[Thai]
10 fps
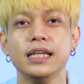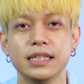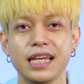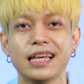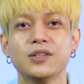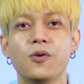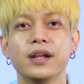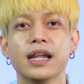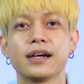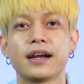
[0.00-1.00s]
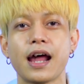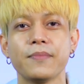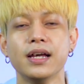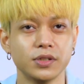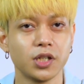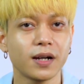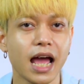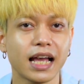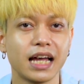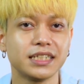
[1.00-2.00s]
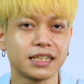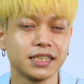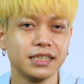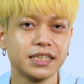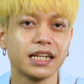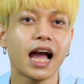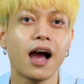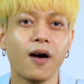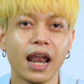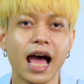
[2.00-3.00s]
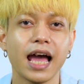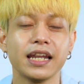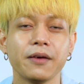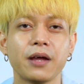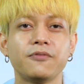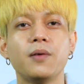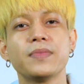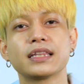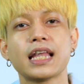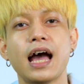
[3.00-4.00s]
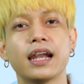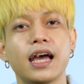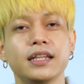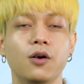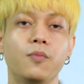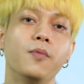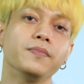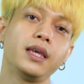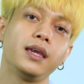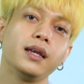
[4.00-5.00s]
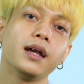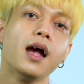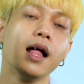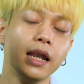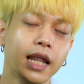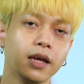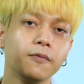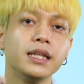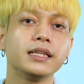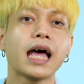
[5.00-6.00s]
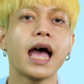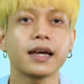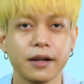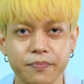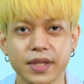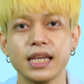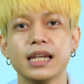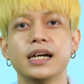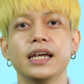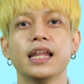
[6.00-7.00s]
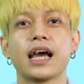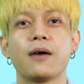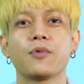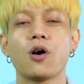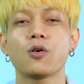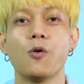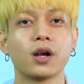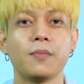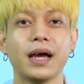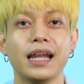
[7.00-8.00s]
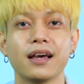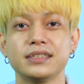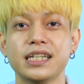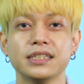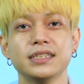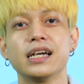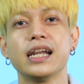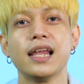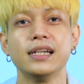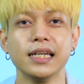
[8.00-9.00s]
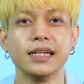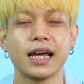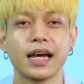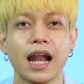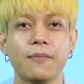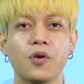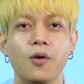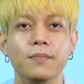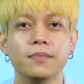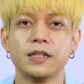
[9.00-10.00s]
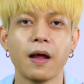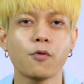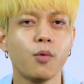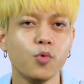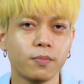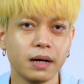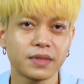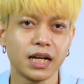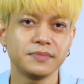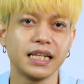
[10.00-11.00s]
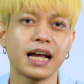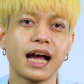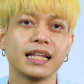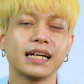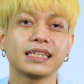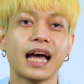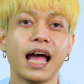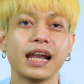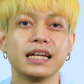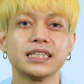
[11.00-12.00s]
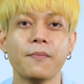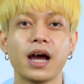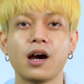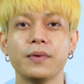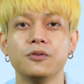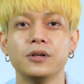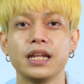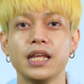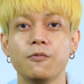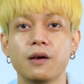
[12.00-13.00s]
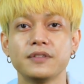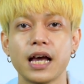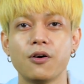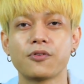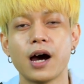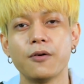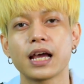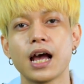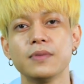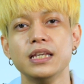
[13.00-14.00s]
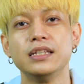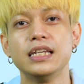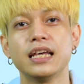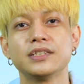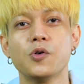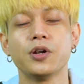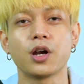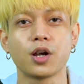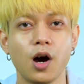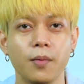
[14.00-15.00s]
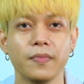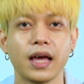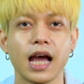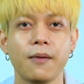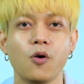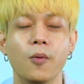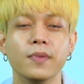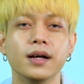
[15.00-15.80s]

อี เจ Zone นะครับส่วนช่องทางการสั่งซื้อสินค้าออนไลน์ในแพลตฟอร์มต่างๆนะเดี๋ยวผมทิ้งลิงก์ไว้ที่ใต้คลิปนี้เลยนะครับก็กดเข้าไปแล้วก็สั่งซื้อกันได้เลยนะครับผมสำหรับข้อมูลเพิ่มเติมสินค้าต่างๆนะสามารถเข้าไปดูได้ที่เว็บไซต์ของเรานะครับ อี เจ โซน ดอท คอม นะครับผม